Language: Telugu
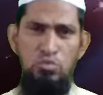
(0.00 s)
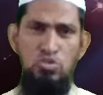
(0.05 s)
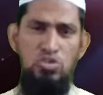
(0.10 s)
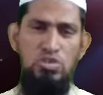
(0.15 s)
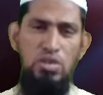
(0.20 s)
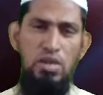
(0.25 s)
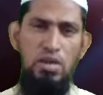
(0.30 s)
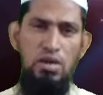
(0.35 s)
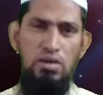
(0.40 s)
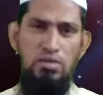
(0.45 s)

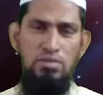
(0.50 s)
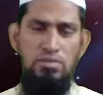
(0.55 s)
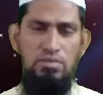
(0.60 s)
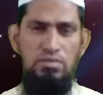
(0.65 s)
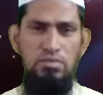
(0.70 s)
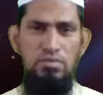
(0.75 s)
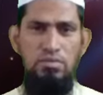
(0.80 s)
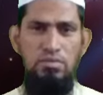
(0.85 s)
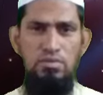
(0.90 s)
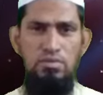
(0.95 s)
కితాబుస్సలా
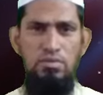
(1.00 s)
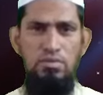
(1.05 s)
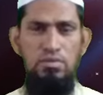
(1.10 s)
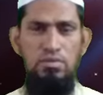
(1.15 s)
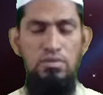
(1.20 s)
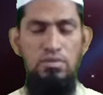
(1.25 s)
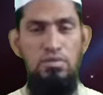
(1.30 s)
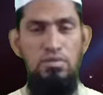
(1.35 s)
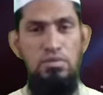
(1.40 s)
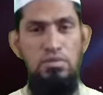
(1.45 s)

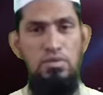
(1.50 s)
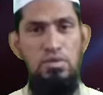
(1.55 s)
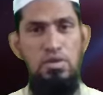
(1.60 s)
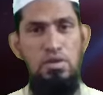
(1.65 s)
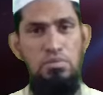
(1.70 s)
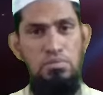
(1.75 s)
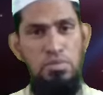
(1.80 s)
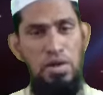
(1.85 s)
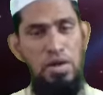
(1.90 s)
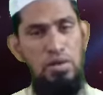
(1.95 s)

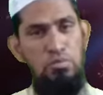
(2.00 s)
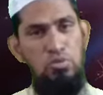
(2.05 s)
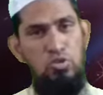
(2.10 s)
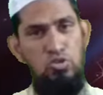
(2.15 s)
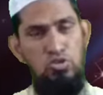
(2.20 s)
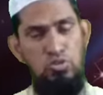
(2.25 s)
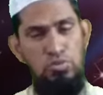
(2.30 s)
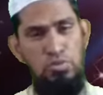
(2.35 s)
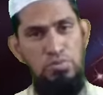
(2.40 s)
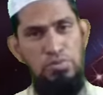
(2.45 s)

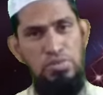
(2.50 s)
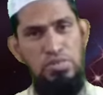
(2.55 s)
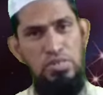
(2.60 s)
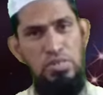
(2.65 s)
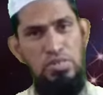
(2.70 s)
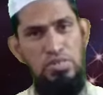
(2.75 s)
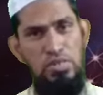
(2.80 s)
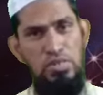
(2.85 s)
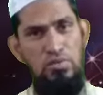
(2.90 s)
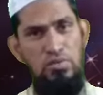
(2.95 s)
మహాప్రవక్త
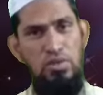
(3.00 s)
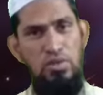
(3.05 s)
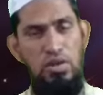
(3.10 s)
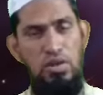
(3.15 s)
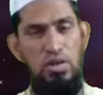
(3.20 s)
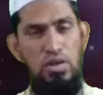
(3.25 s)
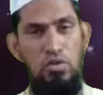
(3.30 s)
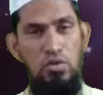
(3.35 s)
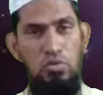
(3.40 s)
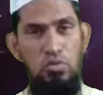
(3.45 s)
ముహమ్మద్ సుల్లాహలం
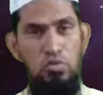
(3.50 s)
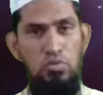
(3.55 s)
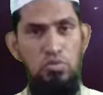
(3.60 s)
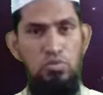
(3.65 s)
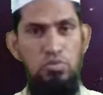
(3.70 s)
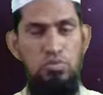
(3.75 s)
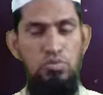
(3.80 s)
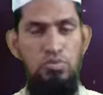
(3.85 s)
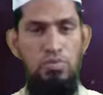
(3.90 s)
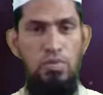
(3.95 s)
వారు అన్నారు
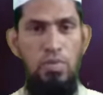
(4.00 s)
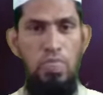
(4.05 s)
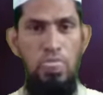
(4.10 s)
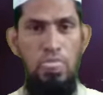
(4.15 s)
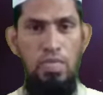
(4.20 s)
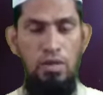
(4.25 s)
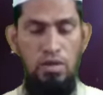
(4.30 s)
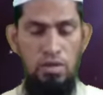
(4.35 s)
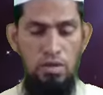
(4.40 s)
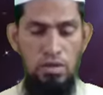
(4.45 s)

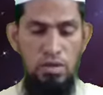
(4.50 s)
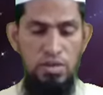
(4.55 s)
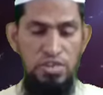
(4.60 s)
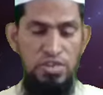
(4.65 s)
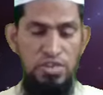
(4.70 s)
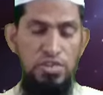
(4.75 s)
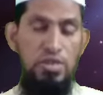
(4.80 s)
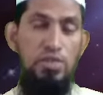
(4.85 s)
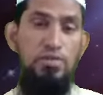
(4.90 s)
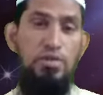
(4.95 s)

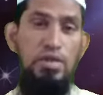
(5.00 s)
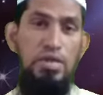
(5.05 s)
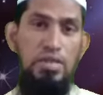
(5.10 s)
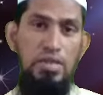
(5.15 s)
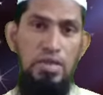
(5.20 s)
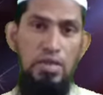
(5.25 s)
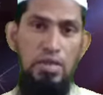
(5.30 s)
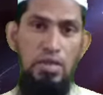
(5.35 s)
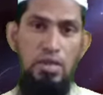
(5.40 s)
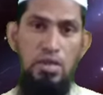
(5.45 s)

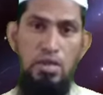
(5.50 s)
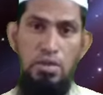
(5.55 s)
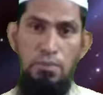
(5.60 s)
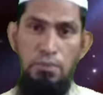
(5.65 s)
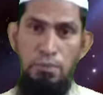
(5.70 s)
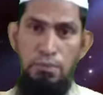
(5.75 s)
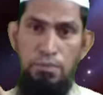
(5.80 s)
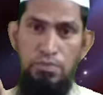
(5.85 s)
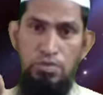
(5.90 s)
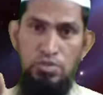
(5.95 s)
ఎవరైతే
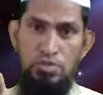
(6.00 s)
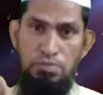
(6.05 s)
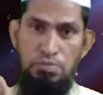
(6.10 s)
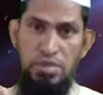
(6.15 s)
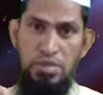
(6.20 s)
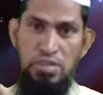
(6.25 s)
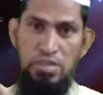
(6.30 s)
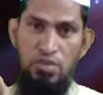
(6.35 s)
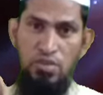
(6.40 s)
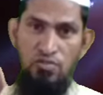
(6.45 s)

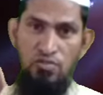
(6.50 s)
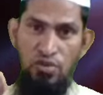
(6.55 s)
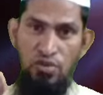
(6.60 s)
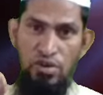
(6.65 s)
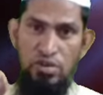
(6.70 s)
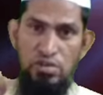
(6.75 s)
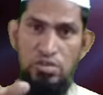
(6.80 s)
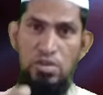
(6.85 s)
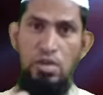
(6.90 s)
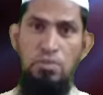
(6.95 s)
ప్రతి
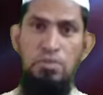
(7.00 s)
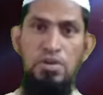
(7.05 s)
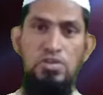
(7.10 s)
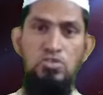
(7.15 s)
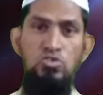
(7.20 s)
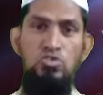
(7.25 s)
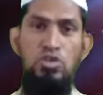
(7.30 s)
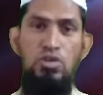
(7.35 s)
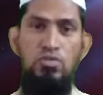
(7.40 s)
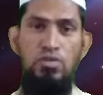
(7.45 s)
ఫర్జ్
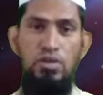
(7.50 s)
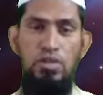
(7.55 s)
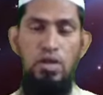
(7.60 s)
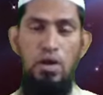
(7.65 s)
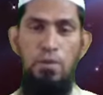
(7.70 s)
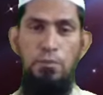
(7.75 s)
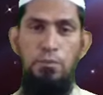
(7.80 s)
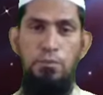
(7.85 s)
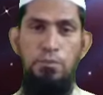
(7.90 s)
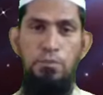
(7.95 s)
నమాజు
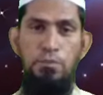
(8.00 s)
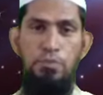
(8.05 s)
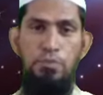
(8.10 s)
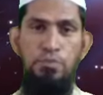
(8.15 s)
తర్వాత